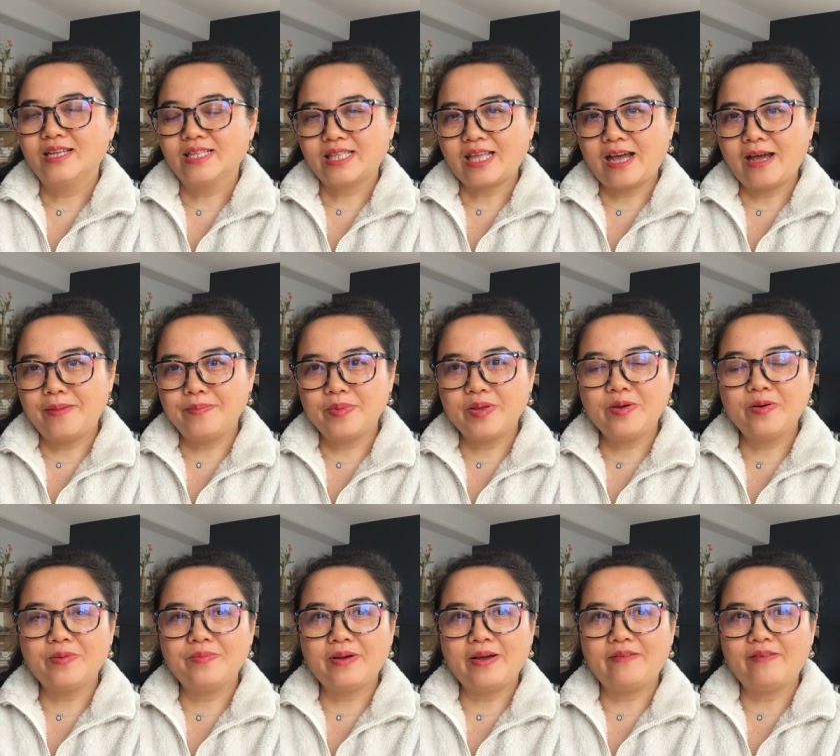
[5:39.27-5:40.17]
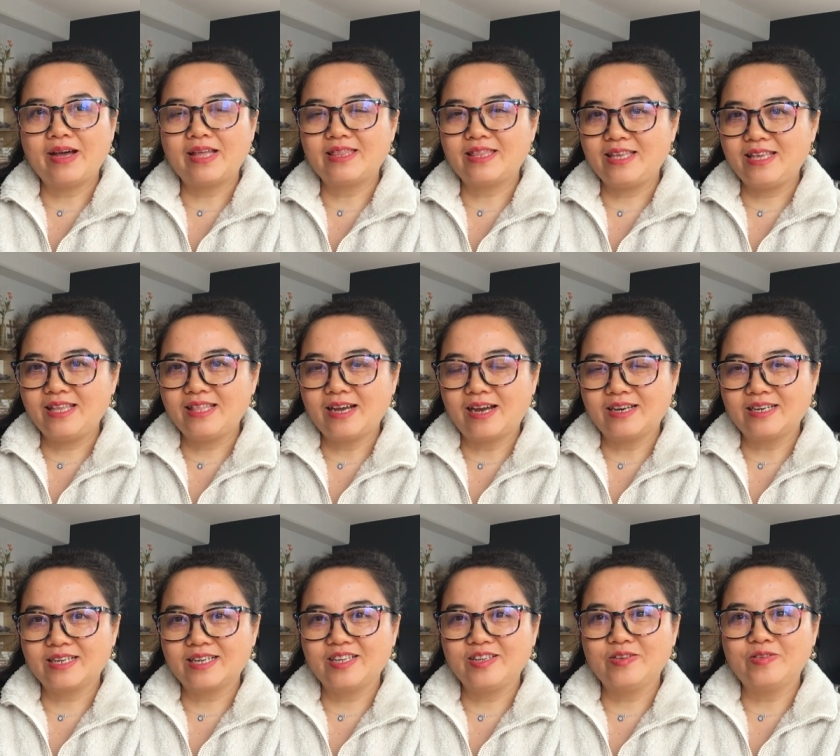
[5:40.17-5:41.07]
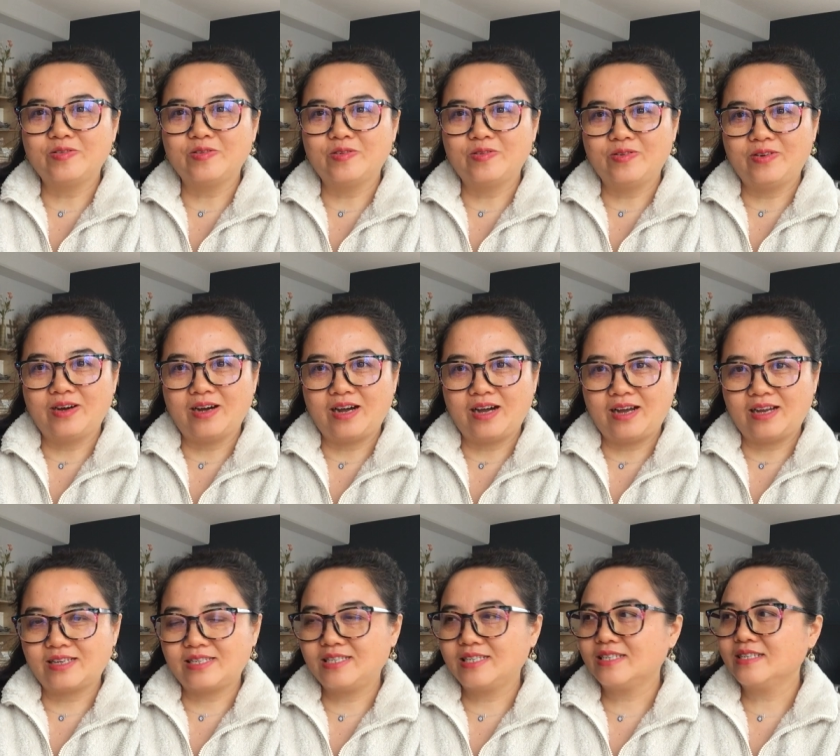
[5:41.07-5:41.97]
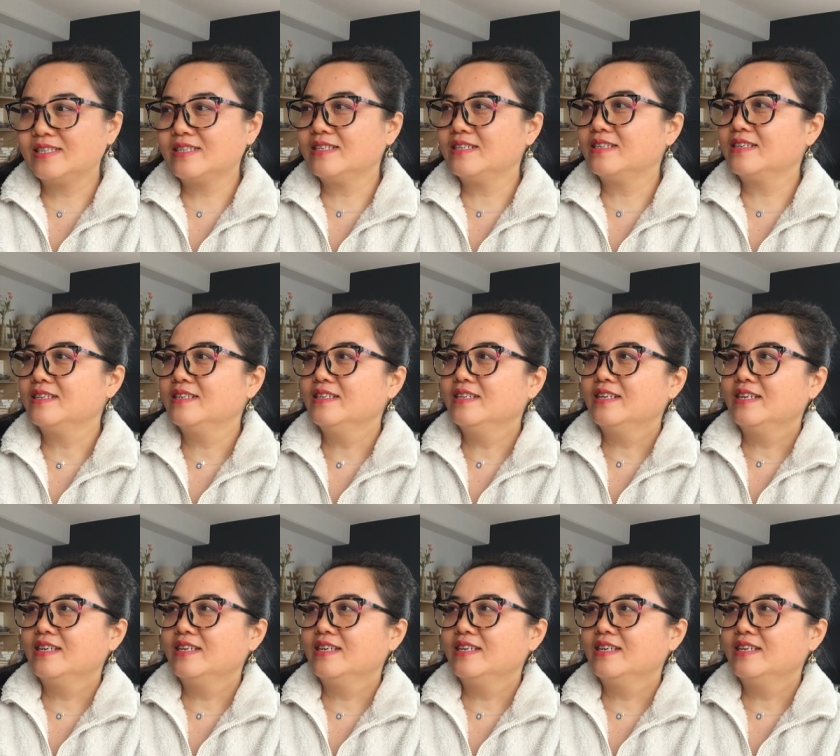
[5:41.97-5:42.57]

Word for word: 他没有办法抵挡这个诱惑啊，这个